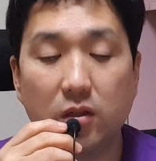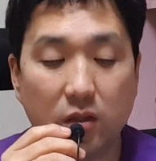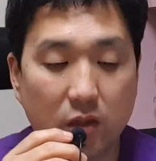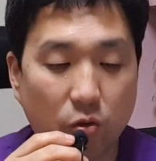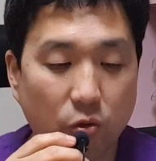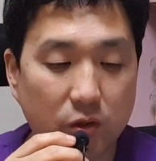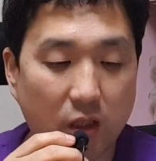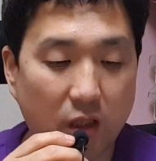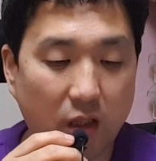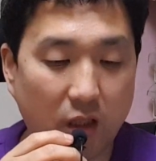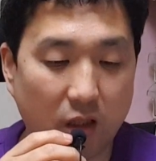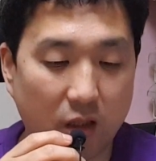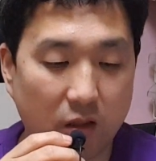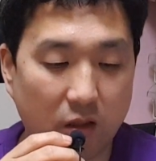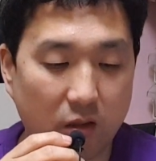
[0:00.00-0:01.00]

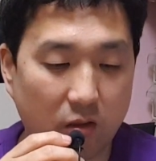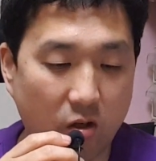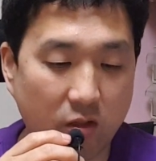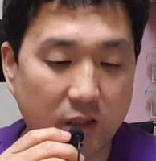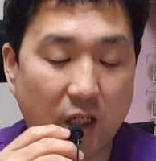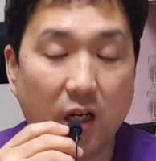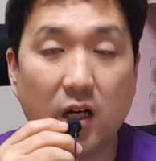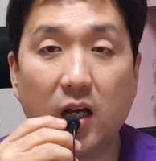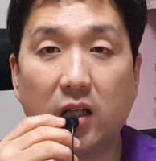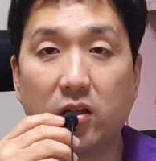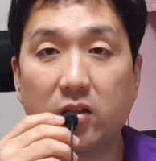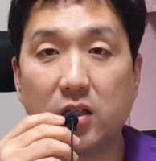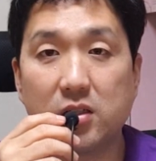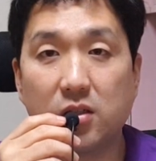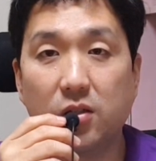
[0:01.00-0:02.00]
이곳에 영상 하나 안
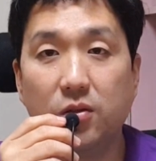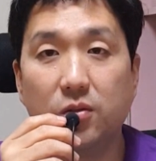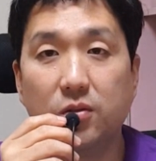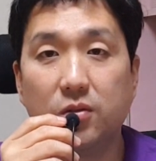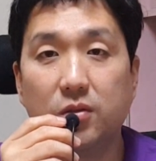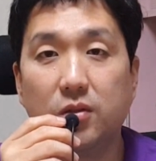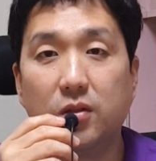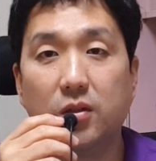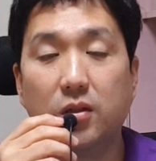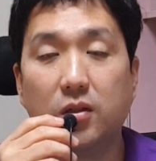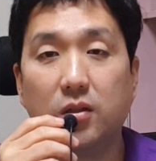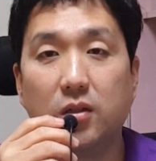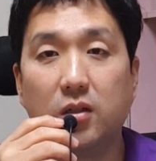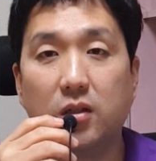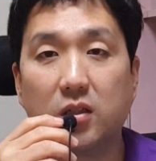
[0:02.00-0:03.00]
틀겠어요?
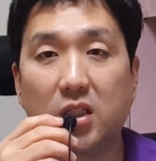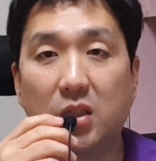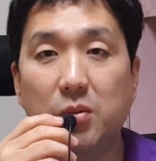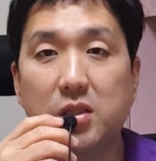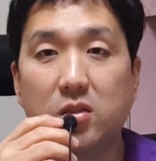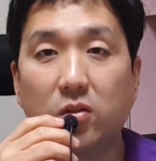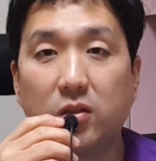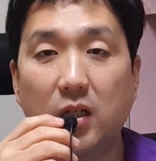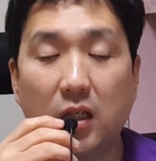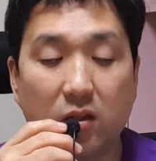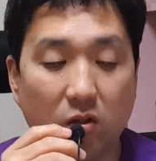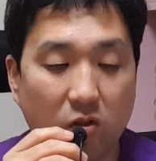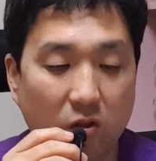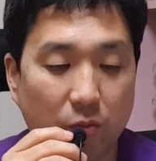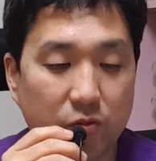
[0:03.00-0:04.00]
김일성이
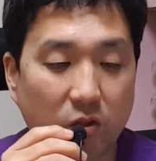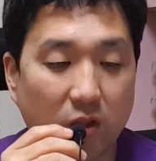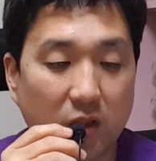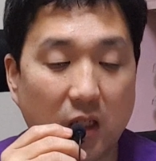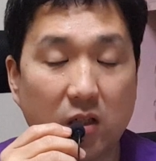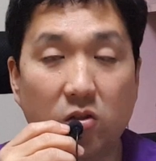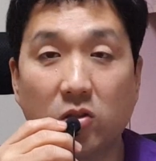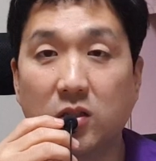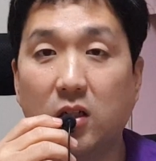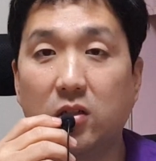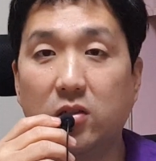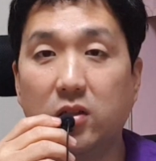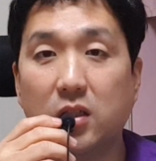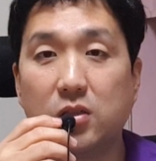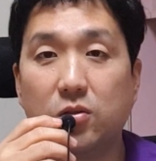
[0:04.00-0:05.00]
했던 업적에 대한 영상을
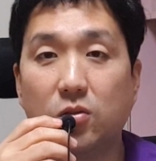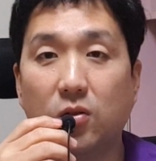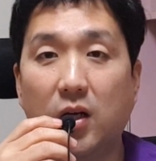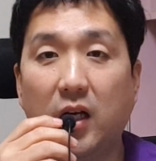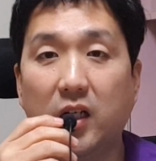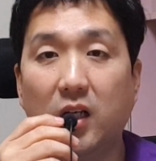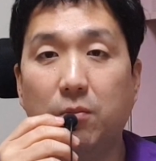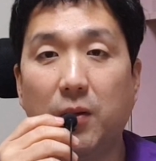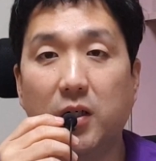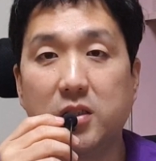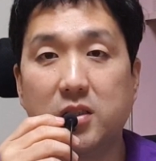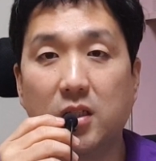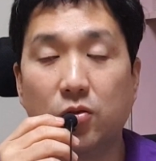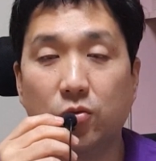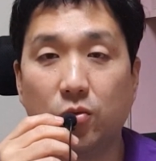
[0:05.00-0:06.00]
틀겠죠. 항일
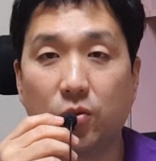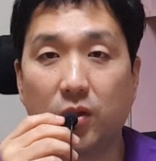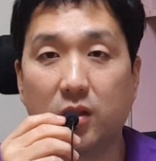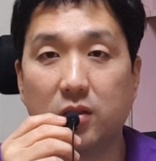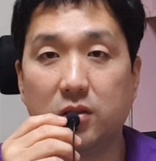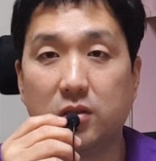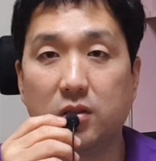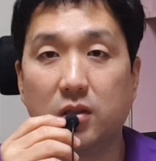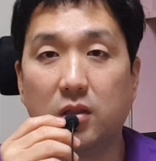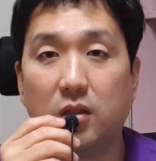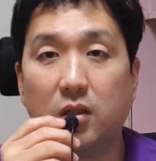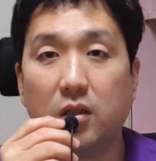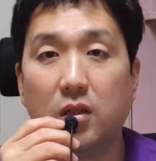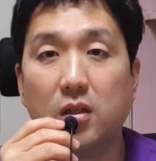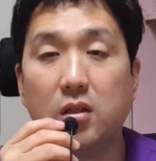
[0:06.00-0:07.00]
빨치산 운동이라든지.
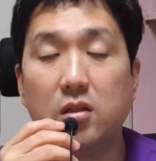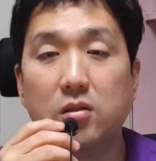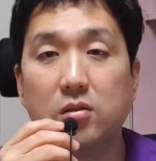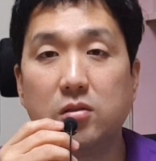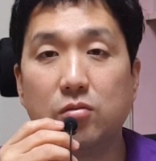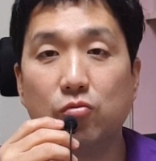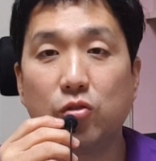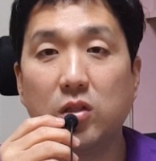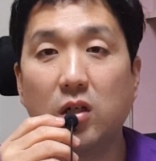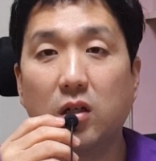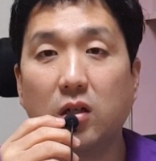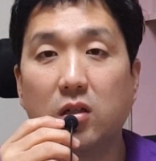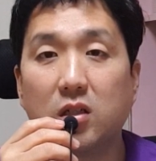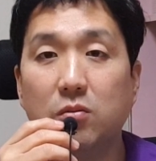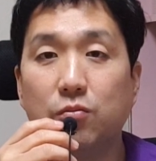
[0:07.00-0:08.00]
지금
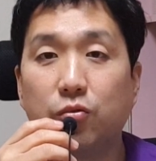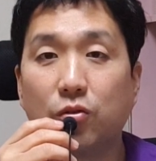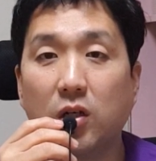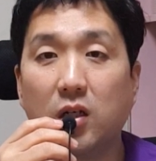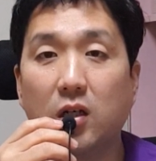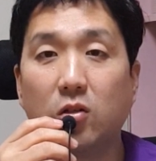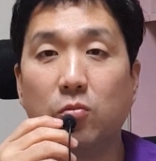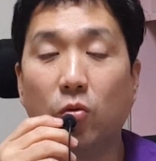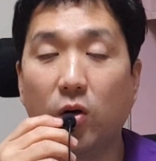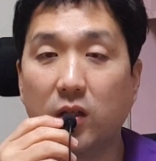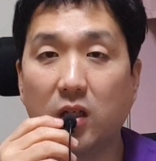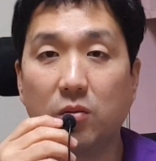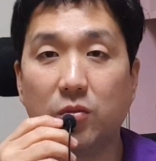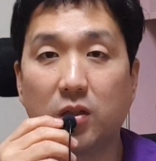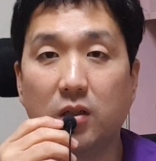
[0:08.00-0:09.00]
우리나라가 그럼 북한하고 뭐가
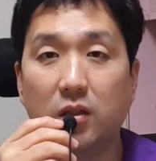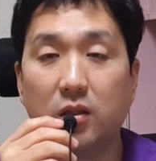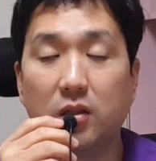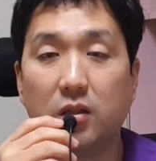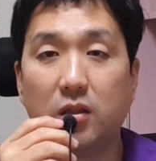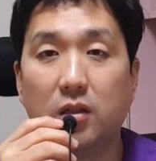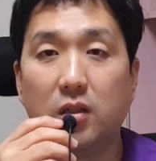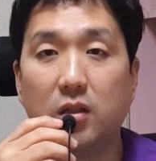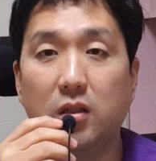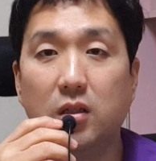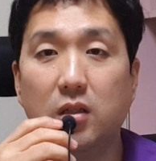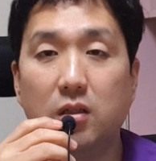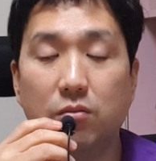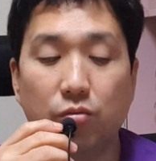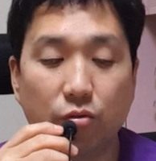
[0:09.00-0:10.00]
다릅니까?
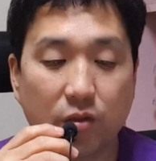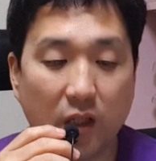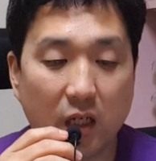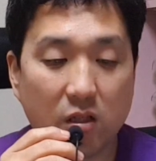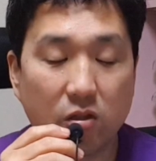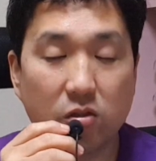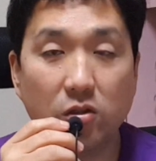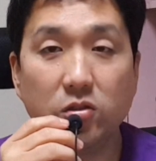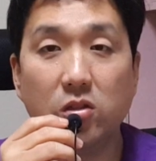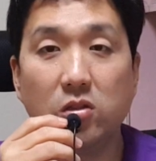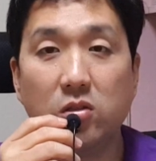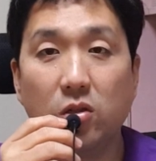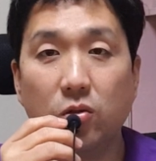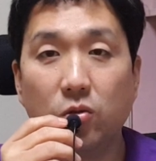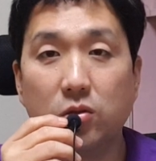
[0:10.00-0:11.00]
북한에서
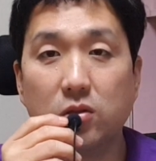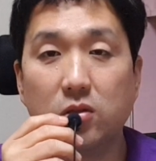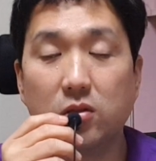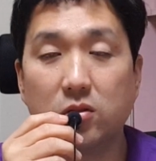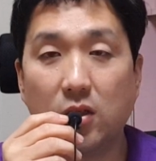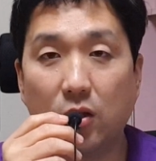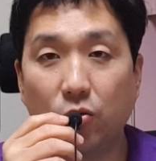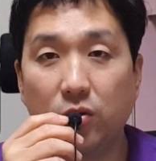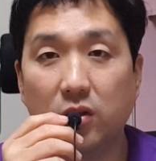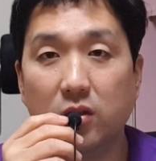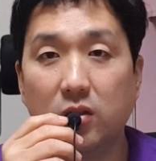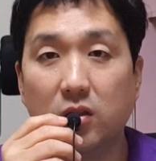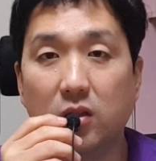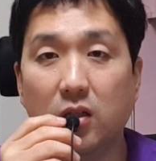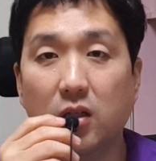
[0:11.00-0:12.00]
선전 하고
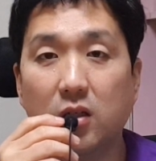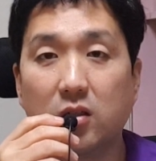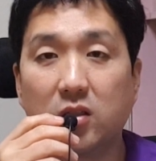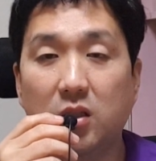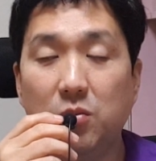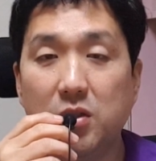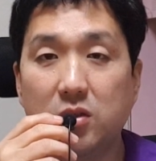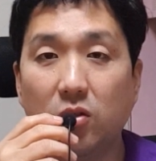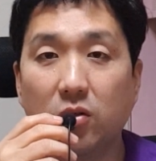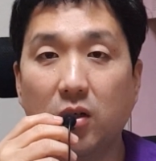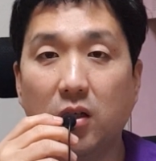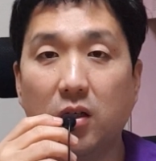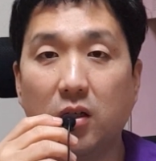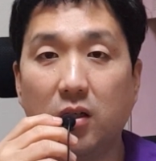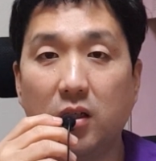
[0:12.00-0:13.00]
있는
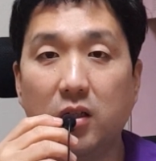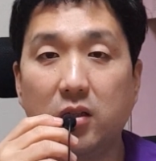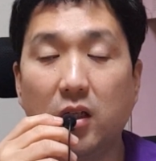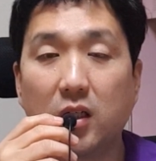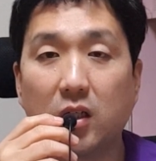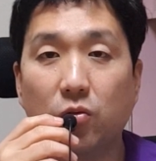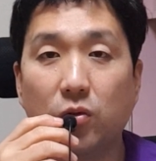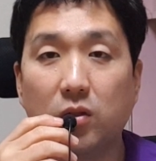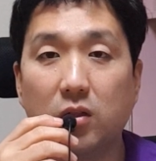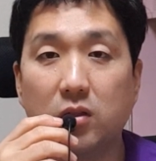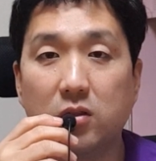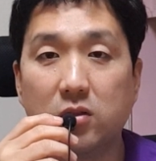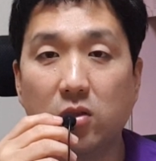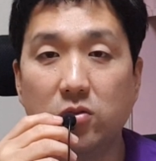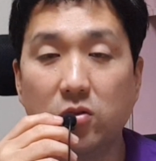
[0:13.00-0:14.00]
김일성의 일대기를
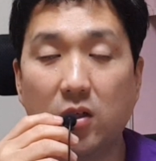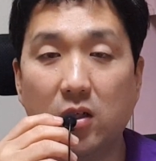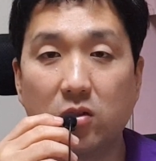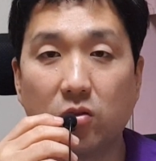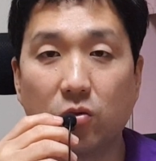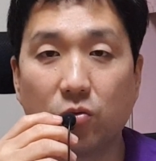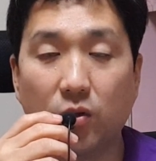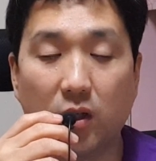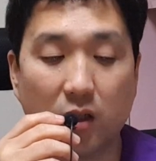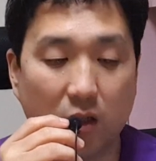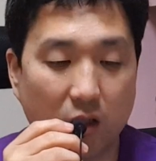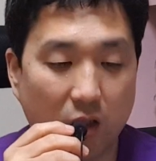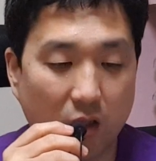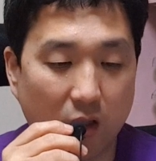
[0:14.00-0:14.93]
선전하는 것과